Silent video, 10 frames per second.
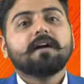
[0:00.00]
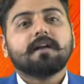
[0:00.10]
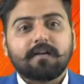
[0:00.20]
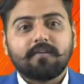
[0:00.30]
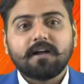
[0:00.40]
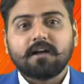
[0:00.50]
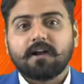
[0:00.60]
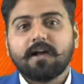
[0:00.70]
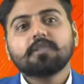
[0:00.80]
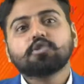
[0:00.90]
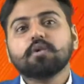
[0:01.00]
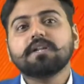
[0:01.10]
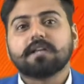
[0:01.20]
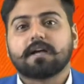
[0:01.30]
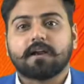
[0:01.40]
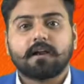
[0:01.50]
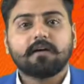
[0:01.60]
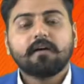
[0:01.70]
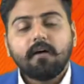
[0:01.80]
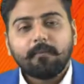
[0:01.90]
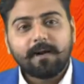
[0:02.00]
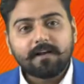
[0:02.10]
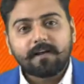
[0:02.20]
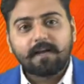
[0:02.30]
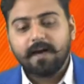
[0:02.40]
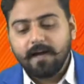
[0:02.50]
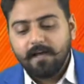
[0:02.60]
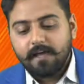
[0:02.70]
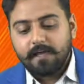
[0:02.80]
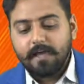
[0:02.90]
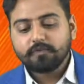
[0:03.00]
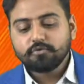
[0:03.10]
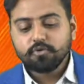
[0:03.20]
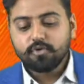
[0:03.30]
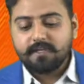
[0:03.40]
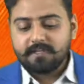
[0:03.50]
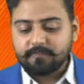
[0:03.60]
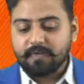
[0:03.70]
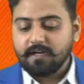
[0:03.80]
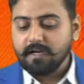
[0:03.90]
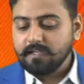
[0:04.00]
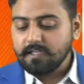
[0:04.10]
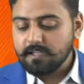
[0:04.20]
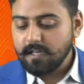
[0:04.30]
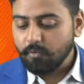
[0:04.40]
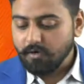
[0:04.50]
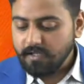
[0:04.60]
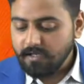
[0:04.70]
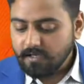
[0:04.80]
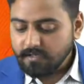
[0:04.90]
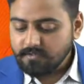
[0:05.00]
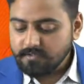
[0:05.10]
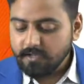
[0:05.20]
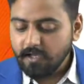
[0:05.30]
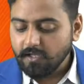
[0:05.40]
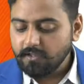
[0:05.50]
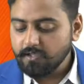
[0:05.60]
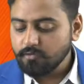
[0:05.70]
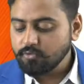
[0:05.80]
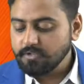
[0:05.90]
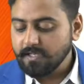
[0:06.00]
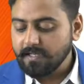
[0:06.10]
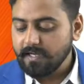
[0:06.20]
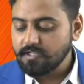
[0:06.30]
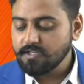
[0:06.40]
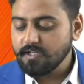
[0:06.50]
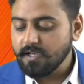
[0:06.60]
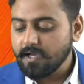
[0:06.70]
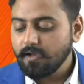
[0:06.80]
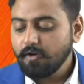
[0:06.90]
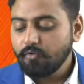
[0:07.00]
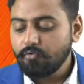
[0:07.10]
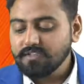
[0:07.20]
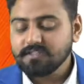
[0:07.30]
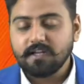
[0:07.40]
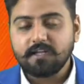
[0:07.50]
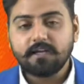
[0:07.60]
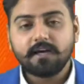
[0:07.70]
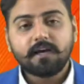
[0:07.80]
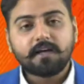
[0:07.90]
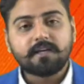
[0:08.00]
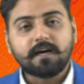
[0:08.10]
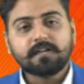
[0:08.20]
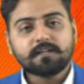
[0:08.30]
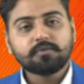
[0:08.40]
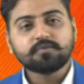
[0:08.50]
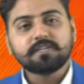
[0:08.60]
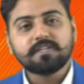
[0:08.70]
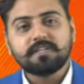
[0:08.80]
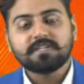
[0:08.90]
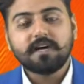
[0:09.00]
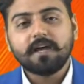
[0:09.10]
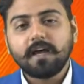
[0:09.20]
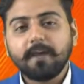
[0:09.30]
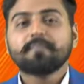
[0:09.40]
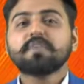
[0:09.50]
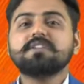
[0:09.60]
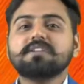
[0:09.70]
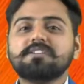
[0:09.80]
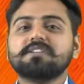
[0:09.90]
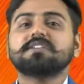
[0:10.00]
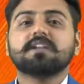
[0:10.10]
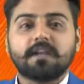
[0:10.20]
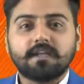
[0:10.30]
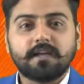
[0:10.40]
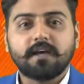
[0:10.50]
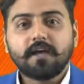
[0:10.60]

ट्रेवल्ड कर रहा है दूरी तय कर रहा है फर्क क्या है एक तो दूरी इस प्रकार की तय हो रही है जिसके अंदर उसकी डायरेक्शन क्या है फिक्स नहीं है यानी कि उसकी दिशा क्या है निश्चित नहीं है